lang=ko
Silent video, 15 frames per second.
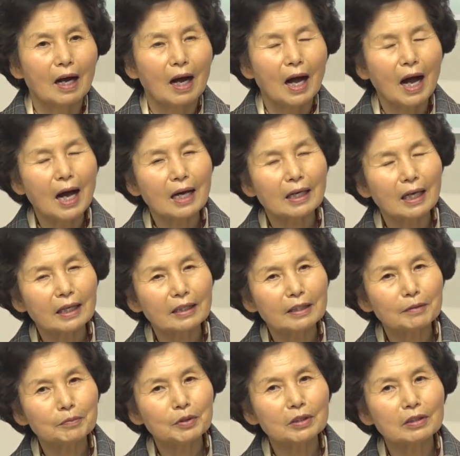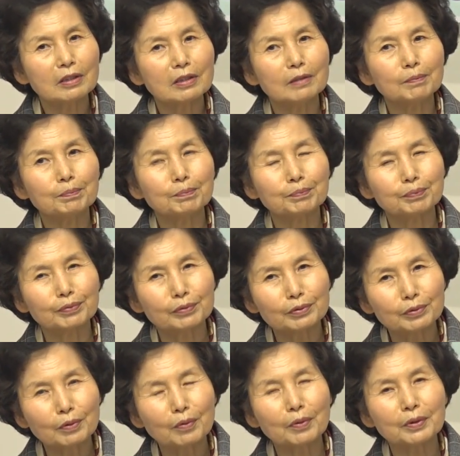하나님을
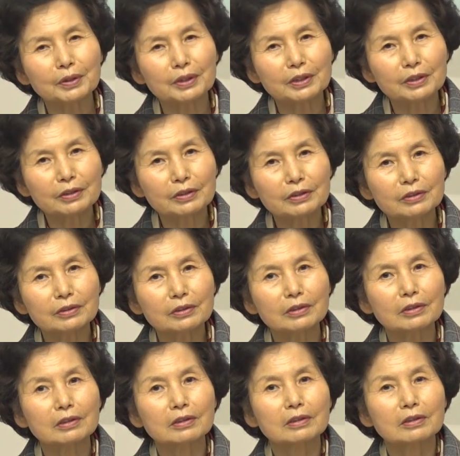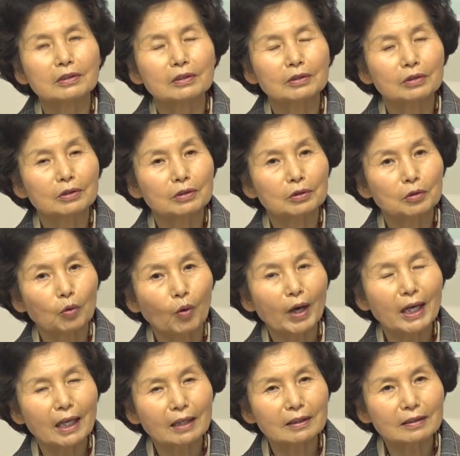부르고 있는
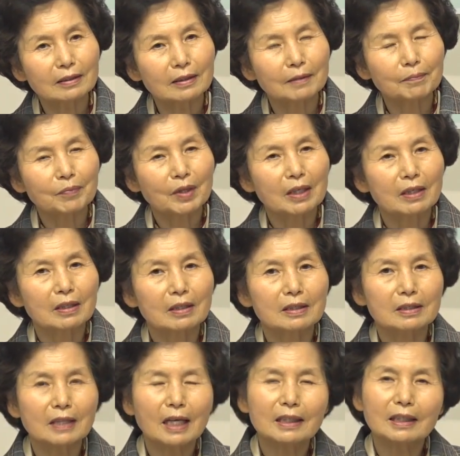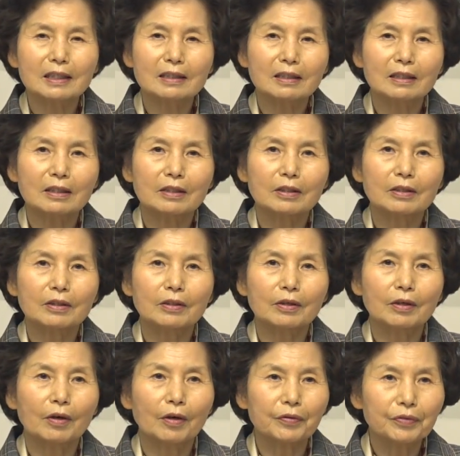동안에는 사단이
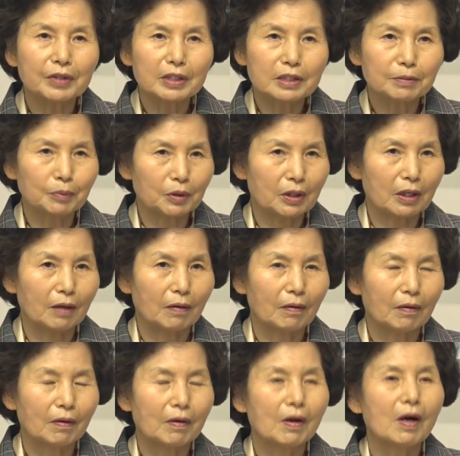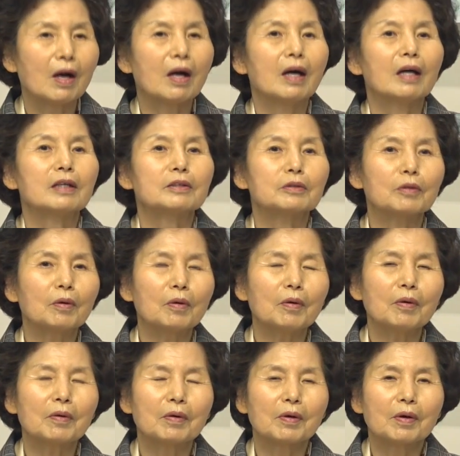건드리지 못해요.
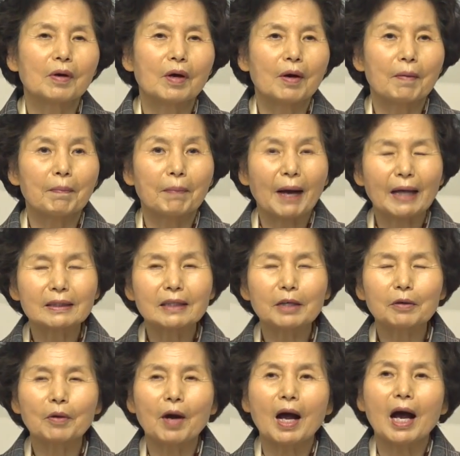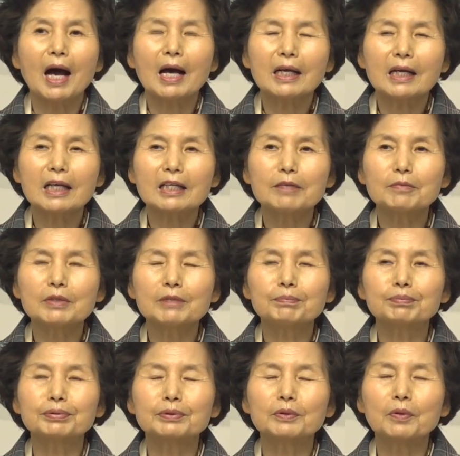또 반대로 하나님을
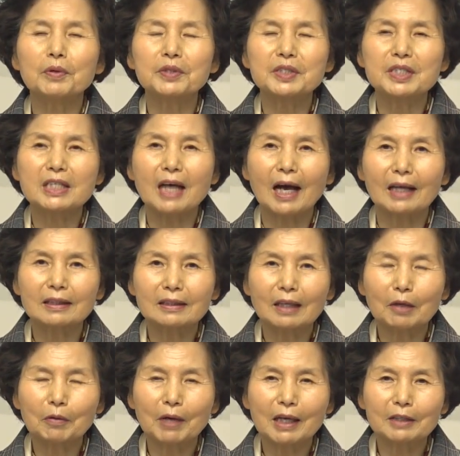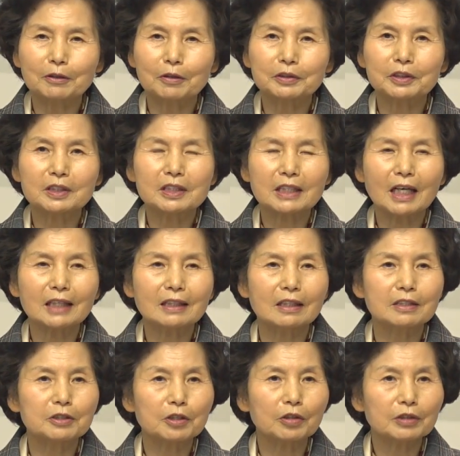부르고 있지 않다고 하는 것은
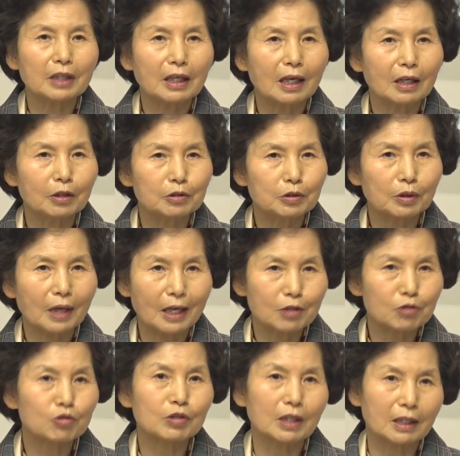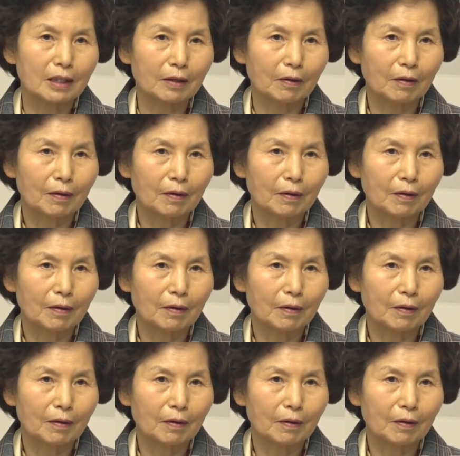사단을 선택한 것으로 간주가 돼요.